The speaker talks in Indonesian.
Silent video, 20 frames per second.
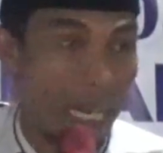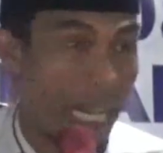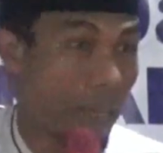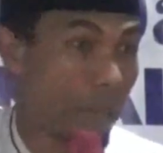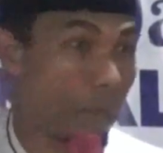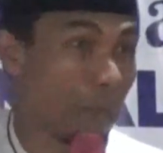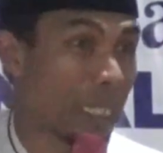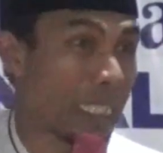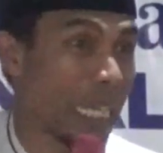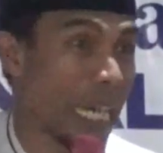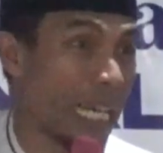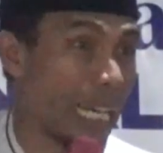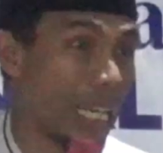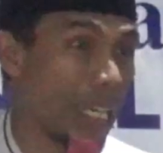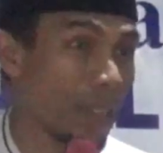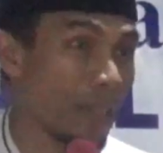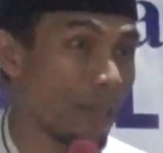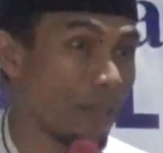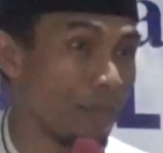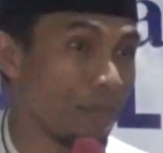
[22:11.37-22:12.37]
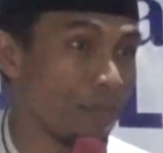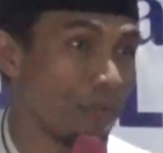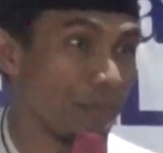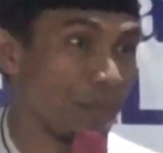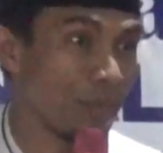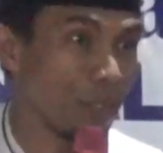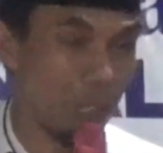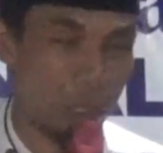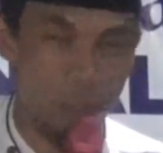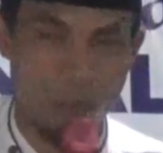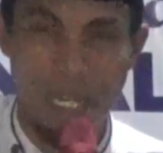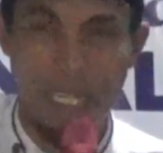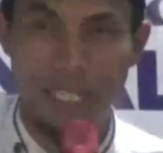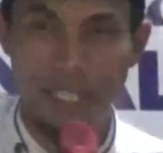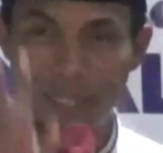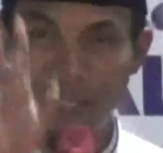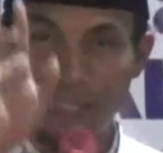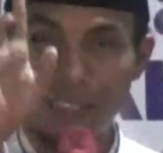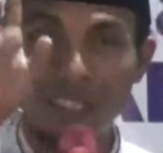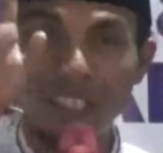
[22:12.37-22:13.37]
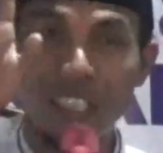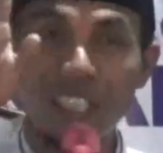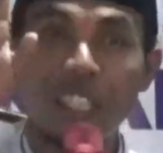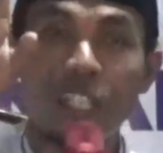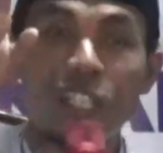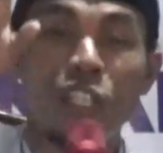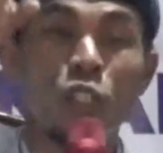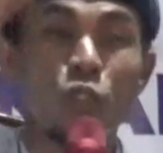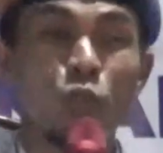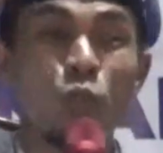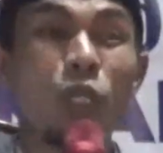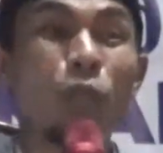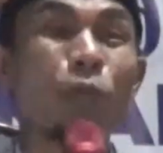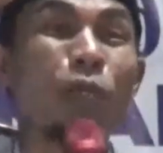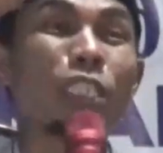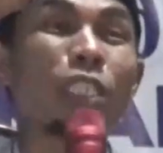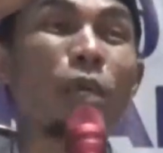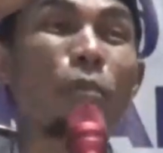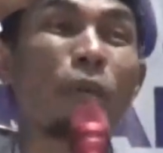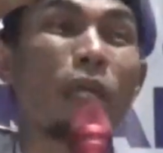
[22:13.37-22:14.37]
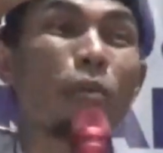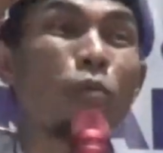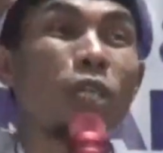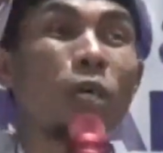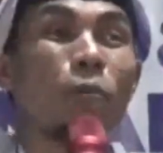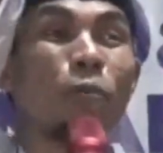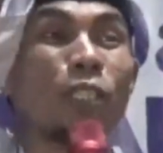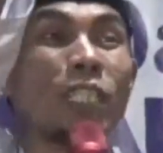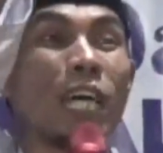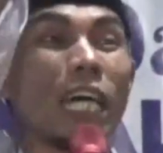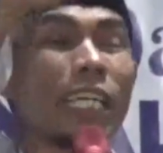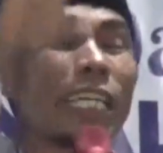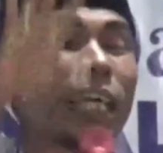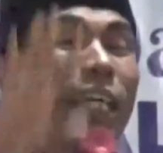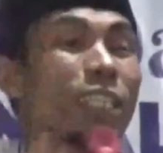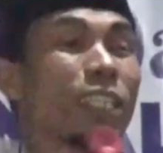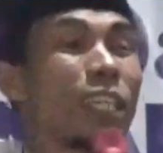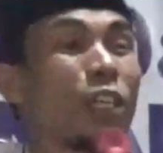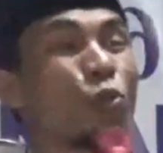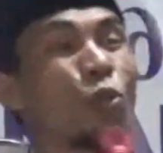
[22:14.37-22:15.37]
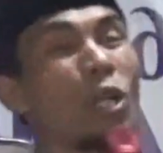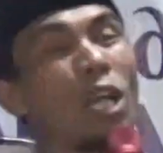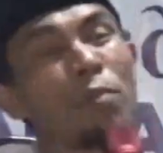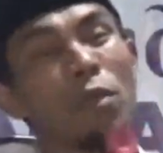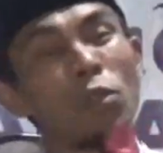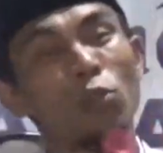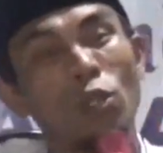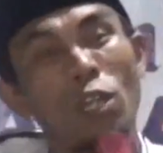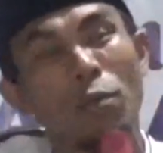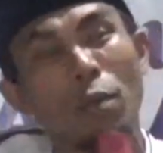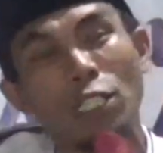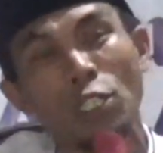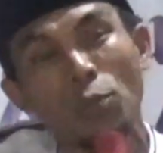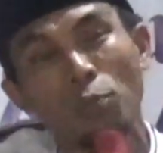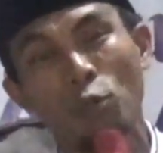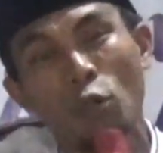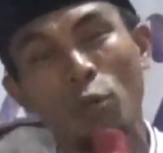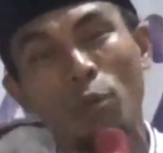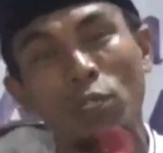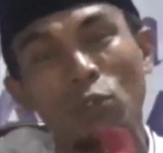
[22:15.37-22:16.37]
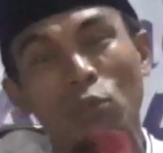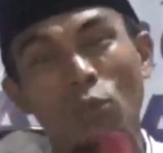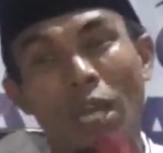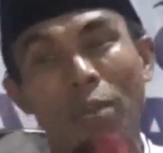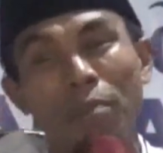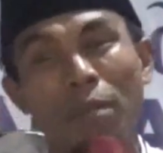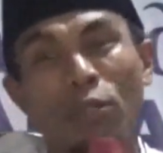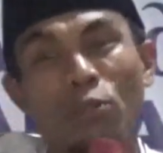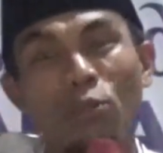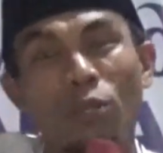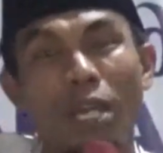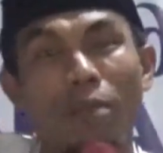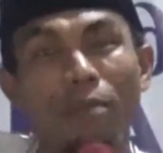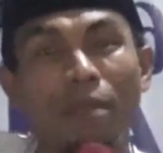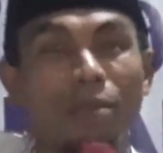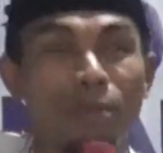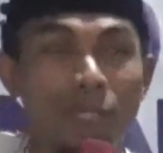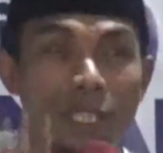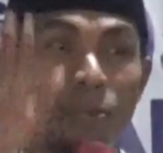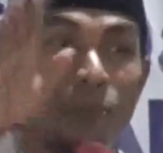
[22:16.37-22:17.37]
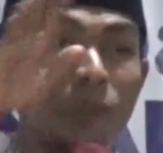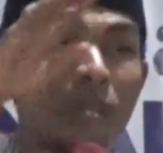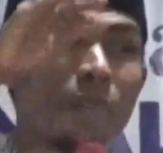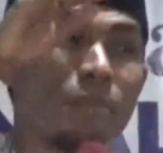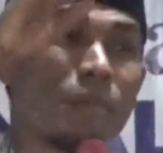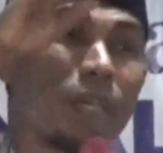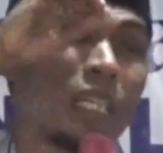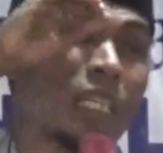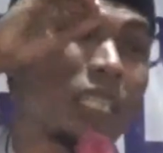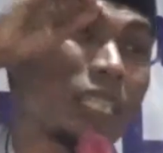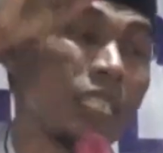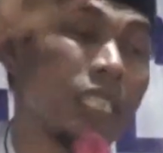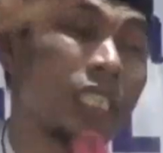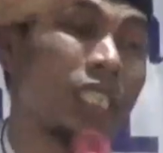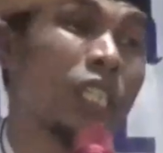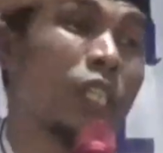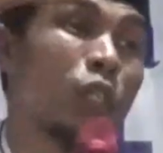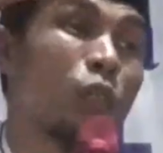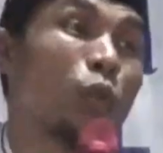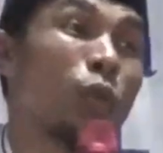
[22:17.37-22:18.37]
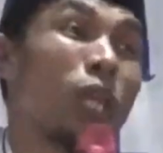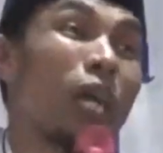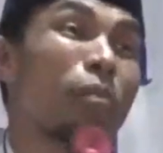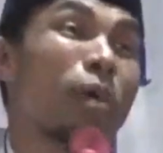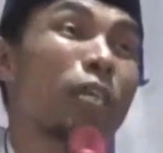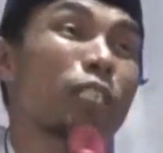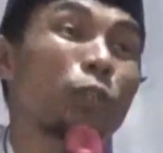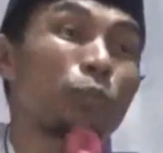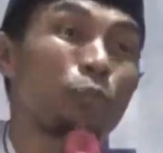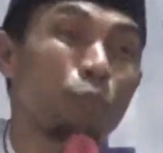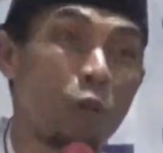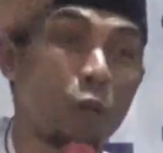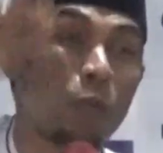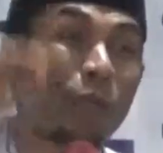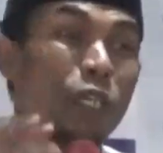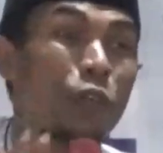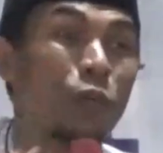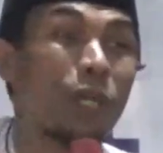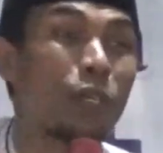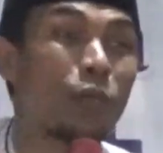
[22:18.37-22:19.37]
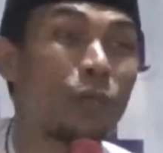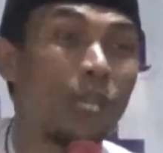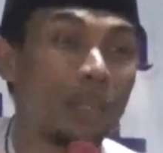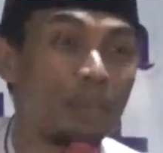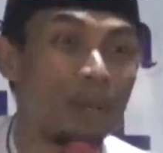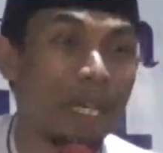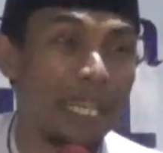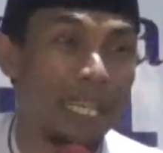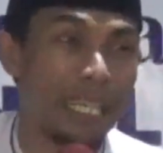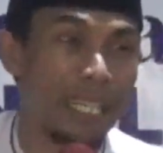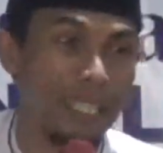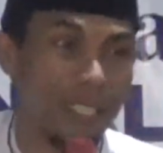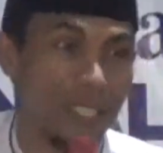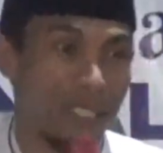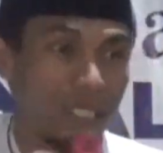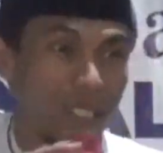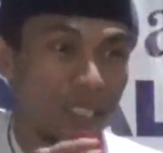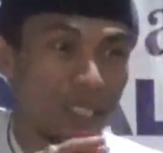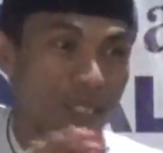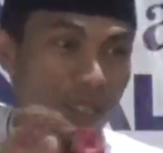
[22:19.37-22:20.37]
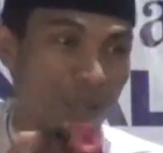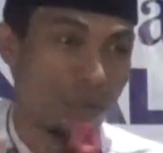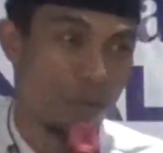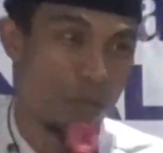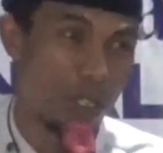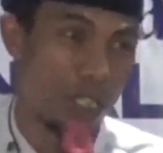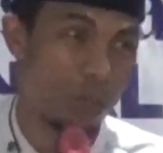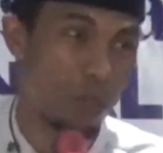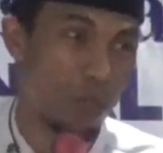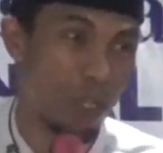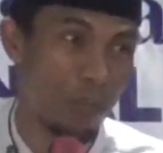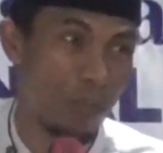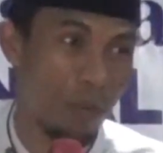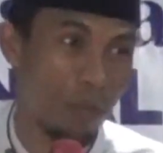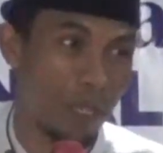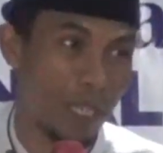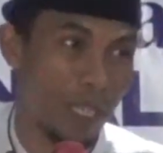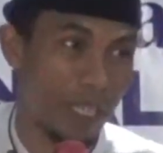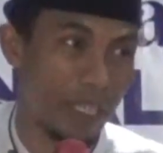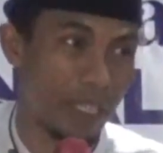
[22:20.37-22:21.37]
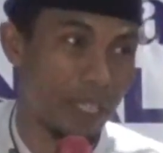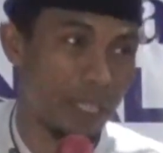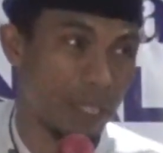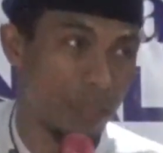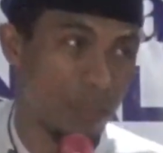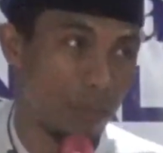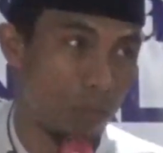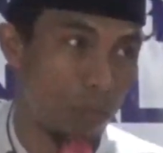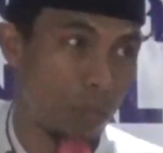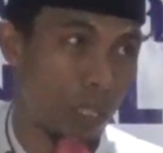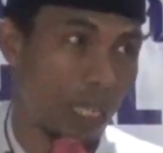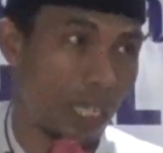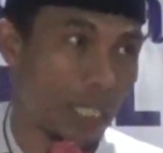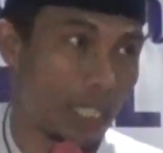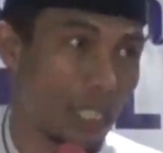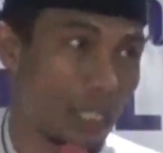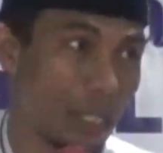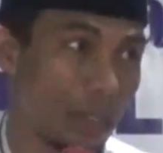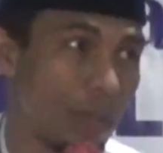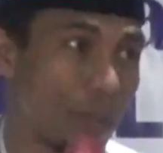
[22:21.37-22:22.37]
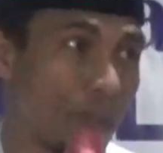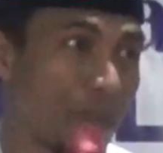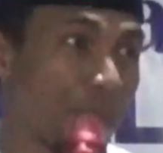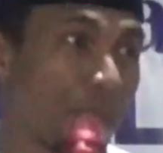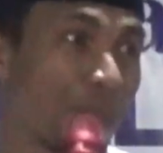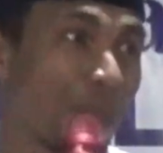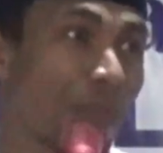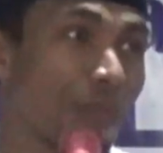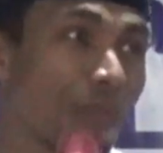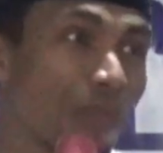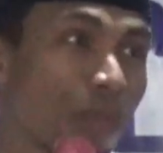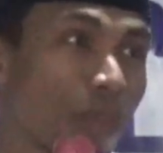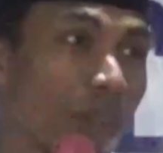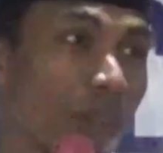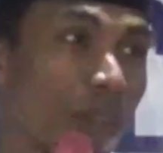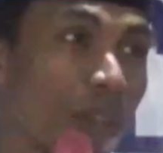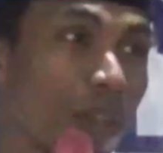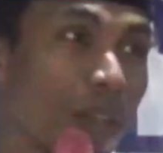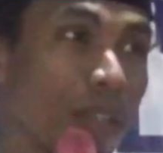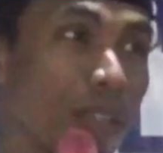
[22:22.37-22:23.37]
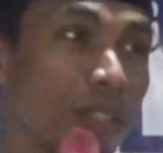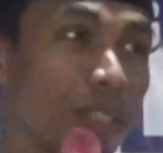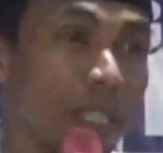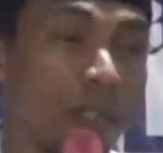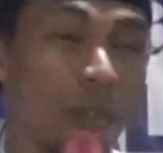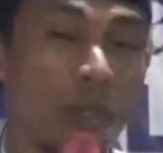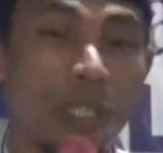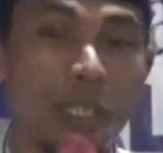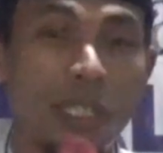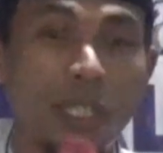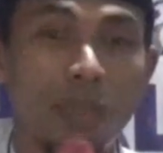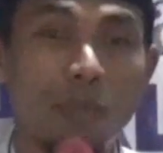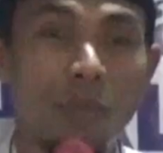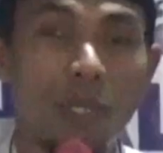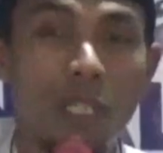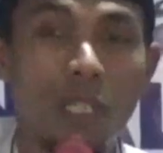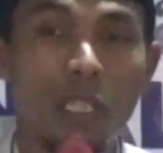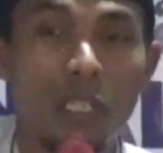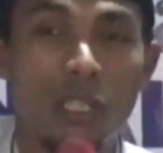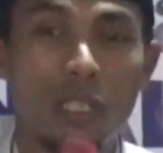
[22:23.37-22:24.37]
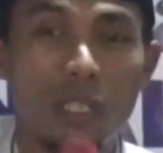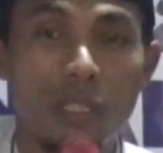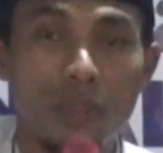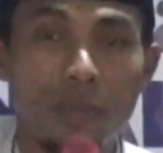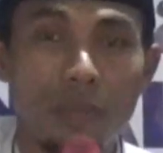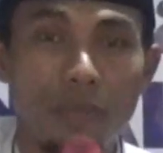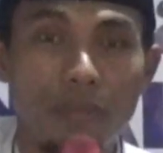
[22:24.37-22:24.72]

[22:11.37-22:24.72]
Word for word: Kenapa cara? Coba Kuluban ben sampean pun nabi antara ulama-ulama sepo ulama-ulama beni ulama. Ulama sepo orang-orang mangken. Beni ulama mangken. benas. Takut gini badan.